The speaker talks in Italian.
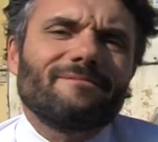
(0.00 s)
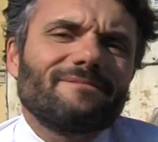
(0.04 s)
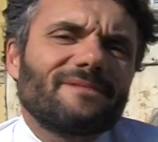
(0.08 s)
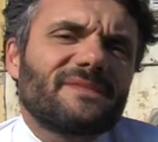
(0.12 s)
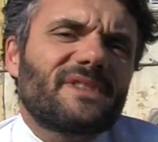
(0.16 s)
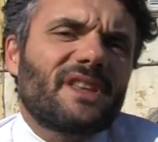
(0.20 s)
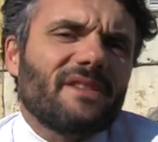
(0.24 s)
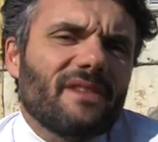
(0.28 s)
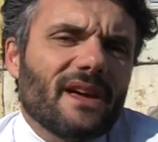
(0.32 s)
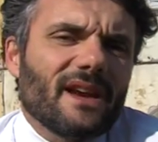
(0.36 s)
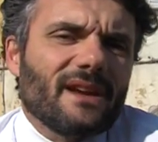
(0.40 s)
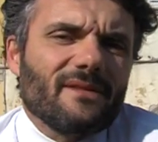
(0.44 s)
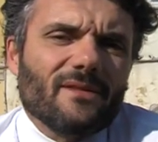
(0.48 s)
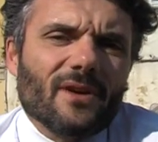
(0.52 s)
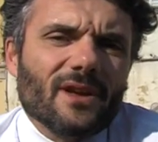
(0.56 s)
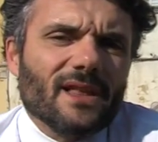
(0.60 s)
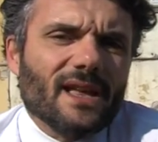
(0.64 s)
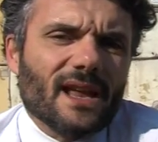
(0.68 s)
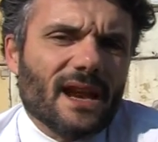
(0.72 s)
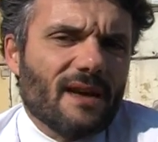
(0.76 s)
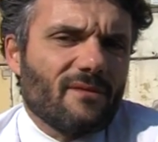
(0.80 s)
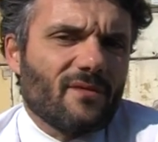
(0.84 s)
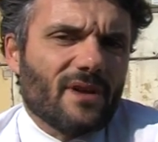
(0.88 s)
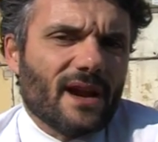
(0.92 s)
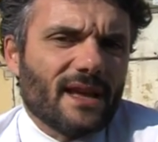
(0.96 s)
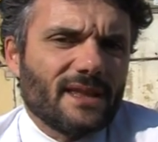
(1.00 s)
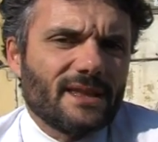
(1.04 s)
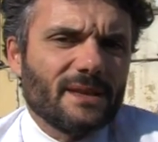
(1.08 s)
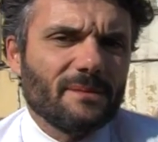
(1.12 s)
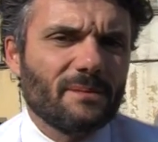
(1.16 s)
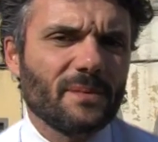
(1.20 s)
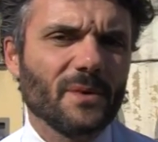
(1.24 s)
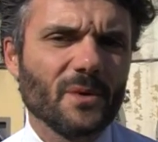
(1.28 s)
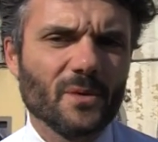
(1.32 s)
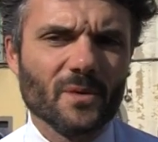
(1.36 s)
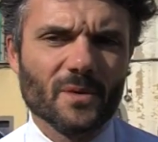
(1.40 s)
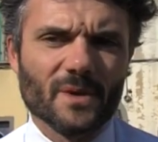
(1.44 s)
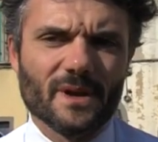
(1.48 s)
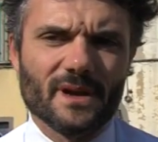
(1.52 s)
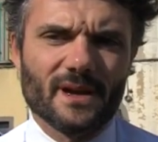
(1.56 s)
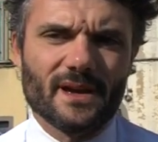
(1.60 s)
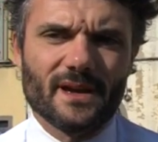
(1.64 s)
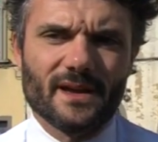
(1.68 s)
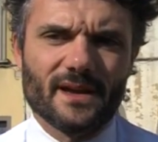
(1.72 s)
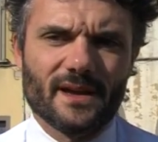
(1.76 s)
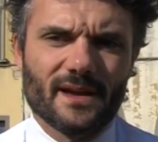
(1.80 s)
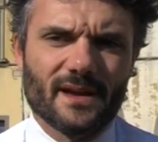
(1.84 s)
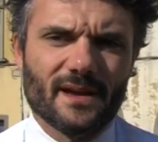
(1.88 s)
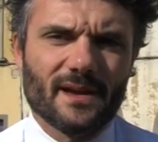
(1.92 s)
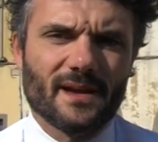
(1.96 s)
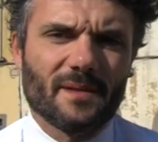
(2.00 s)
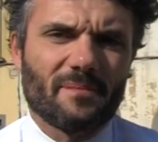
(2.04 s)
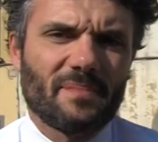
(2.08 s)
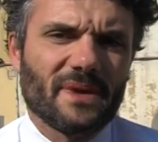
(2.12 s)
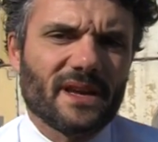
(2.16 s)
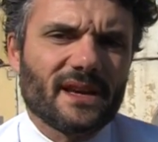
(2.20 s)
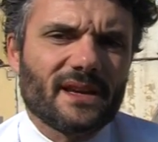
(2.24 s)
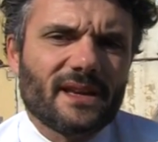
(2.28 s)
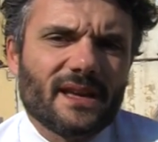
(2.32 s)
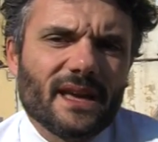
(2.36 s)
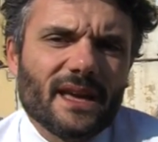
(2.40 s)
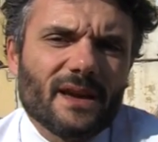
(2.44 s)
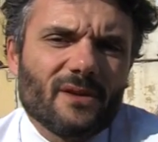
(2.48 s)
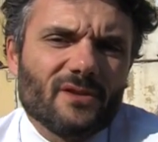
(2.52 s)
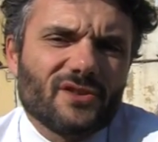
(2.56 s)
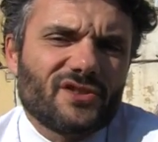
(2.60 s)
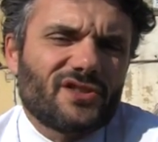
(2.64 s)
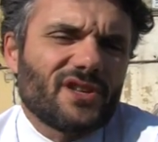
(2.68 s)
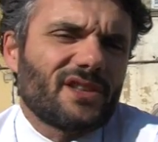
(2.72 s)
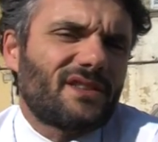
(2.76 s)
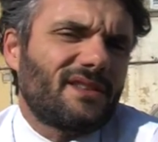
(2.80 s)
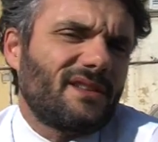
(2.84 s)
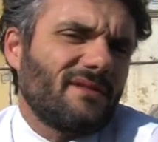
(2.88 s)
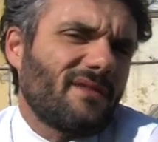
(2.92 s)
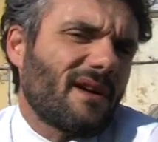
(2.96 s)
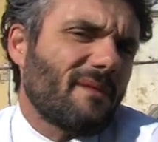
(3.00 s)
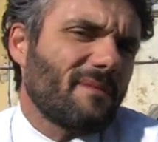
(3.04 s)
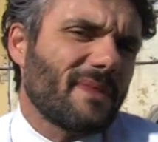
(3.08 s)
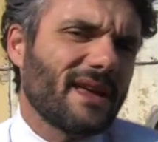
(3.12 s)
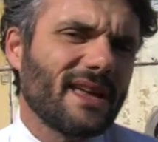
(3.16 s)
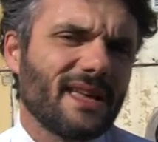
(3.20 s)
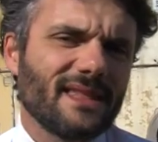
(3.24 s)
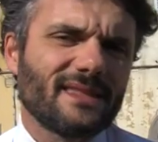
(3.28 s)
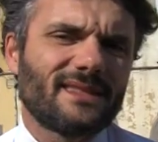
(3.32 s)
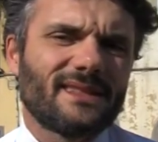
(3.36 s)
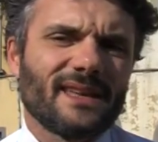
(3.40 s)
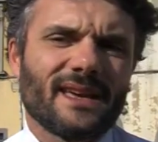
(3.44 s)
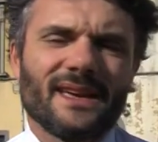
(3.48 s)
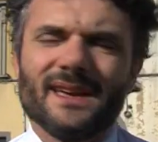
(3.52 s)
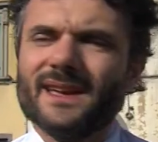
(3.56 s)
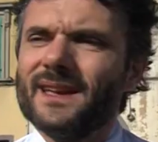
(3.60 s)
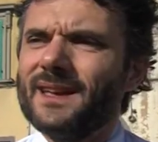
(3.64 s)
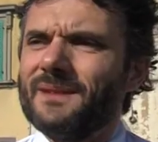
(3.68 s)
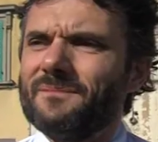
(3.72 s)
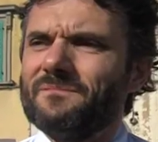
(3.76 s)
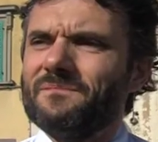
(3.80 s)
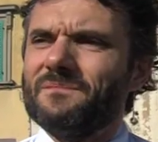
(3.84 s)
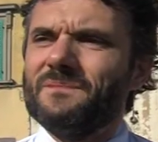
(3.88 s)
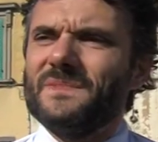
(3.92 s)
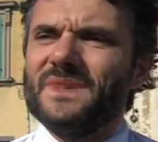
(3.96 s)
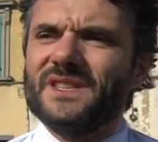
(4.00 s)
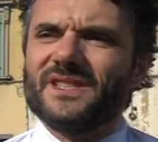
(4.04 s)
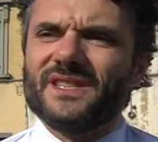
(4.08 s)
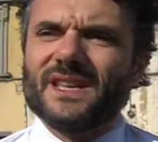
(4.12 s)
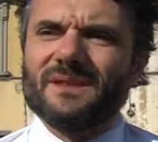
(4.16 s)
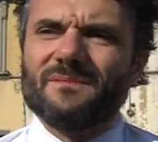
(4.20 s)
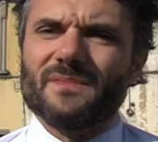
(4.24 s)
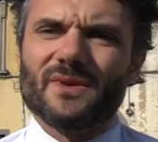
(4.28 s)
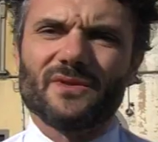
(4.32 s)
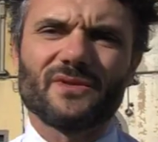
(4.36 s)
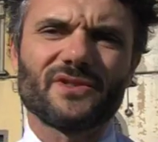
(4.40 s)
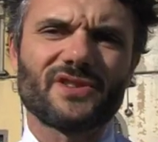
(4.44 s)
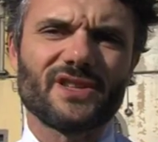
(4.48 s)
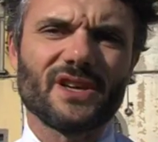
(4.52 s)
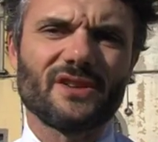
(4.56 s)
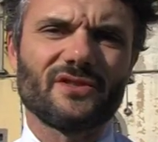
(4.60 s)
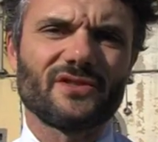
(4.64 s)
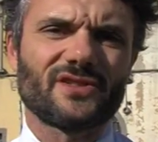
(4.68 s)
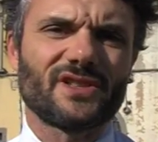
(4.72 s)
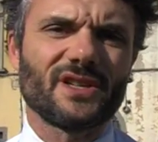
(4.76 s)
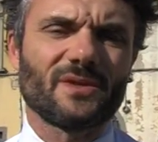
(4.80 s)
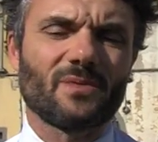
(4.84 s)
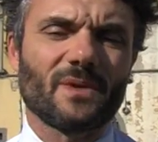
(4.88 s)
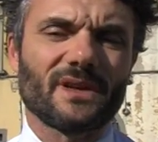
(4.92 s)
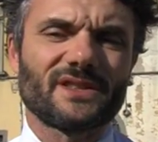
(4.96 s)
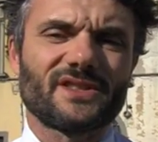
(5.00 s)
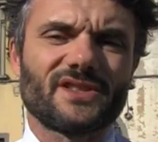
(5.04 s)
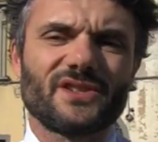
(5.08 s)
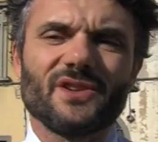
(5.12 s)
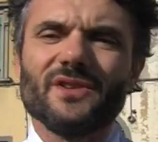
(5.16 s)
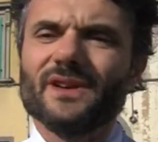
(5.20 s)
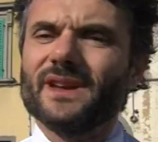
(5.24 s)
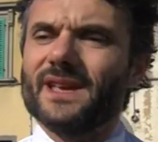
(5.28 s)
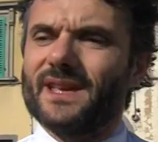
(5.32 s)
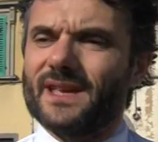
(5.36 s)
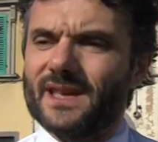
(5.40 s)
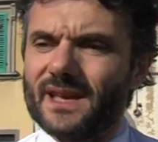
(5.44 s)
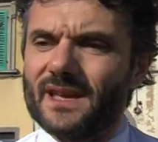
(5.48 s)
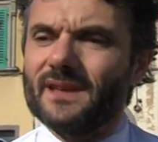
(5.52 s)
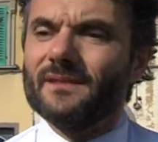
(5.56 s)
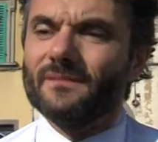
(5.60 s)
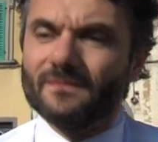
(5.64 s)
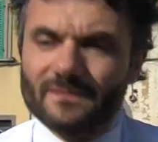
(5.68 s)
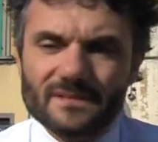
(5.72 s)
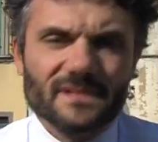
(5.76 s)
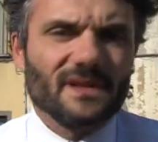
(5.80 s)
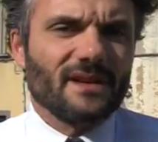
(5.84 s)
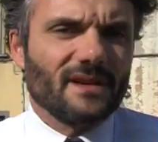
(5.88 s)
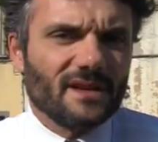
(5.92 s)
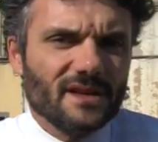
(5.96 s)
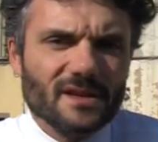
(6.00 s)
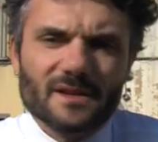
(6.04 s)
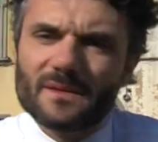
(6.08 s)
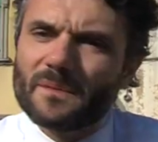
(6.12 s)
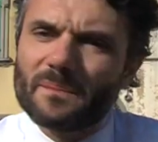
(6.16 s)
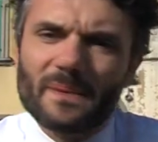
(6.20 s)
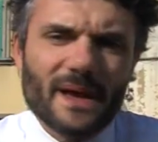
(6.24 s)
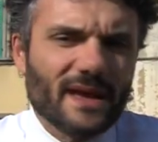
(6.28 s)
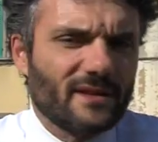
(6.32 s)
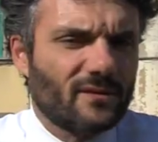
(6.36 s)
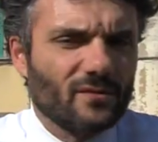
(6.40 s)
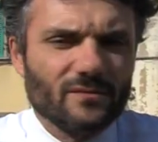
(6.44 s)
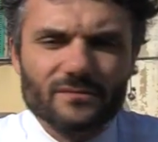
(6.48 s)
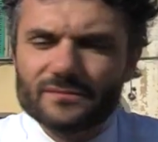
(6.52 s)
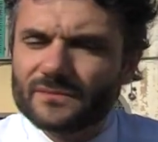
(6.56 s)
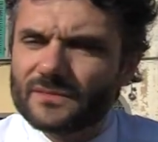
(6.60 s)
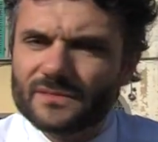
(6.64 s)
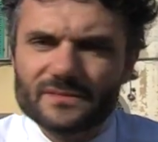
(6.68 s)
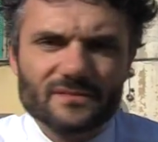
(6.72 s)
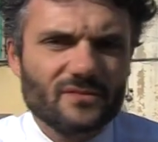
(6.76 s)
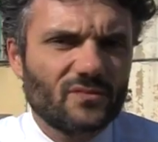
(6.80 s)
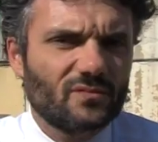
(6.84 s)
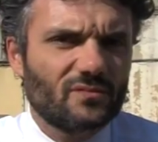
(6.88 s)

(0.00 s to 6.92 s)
ti viene voglia di lavorare di più eh, perché oggettivamente mi sembrano siano situazioni che ripeto,